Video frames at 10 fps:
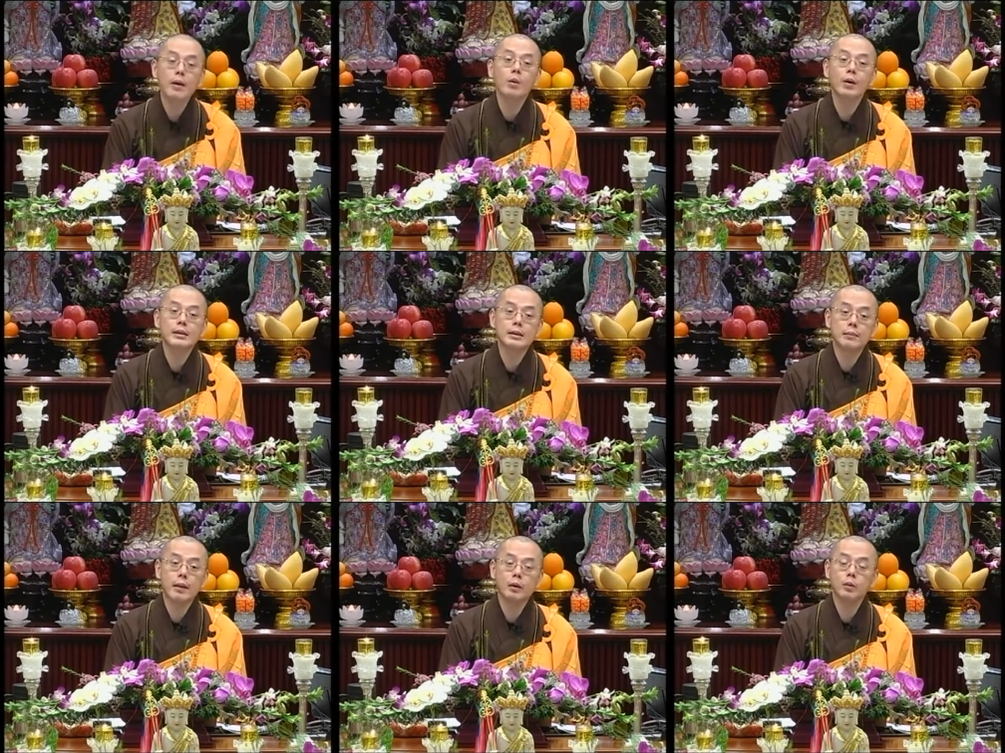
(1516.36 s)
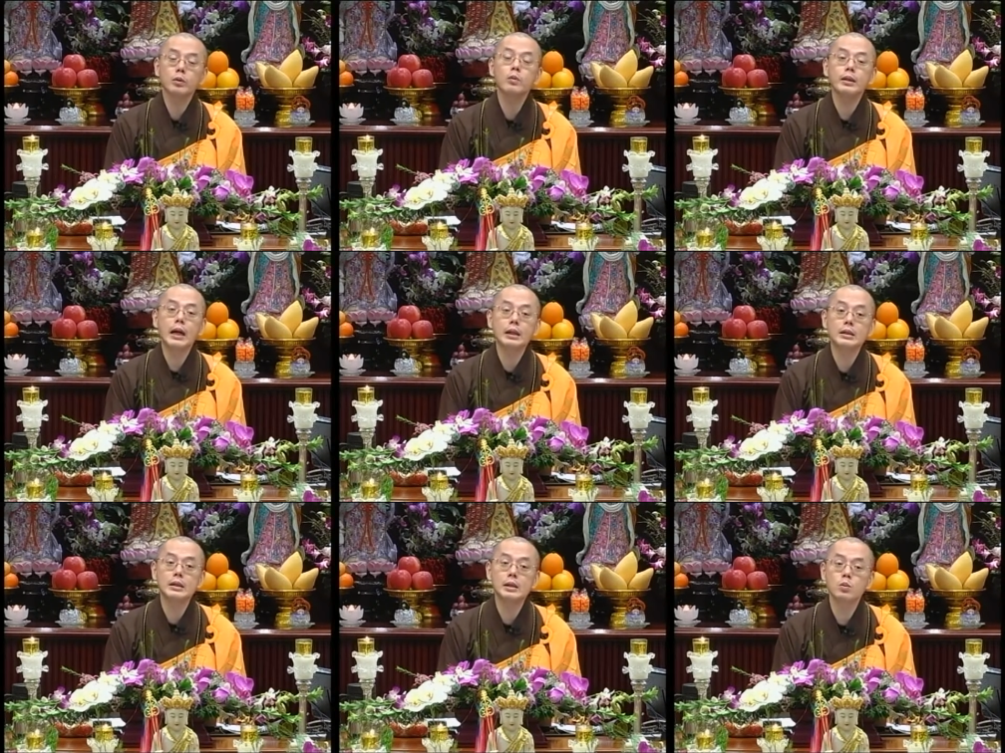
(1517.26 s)
有关系吧，我就问他你
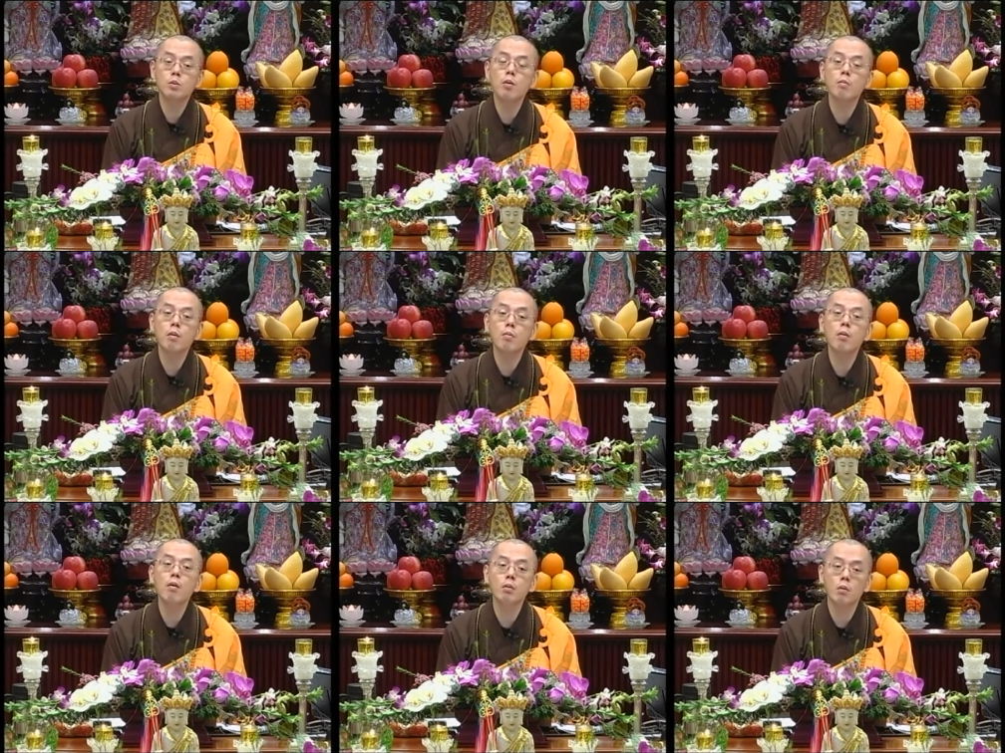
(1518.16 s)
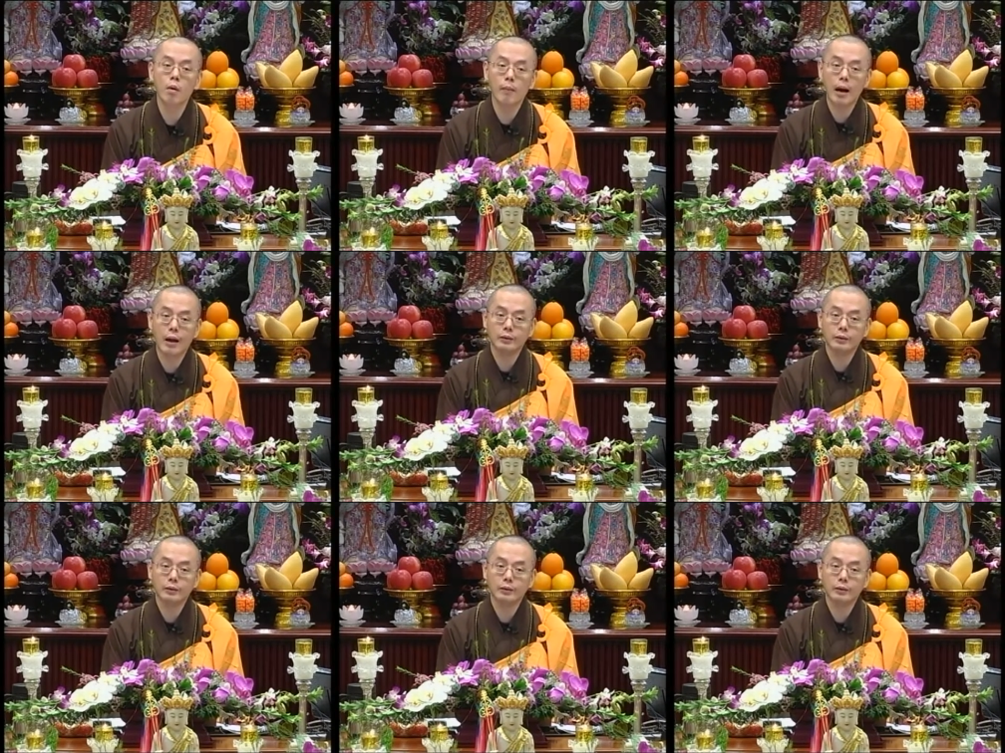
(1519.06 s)
曾经做梦梦过吗？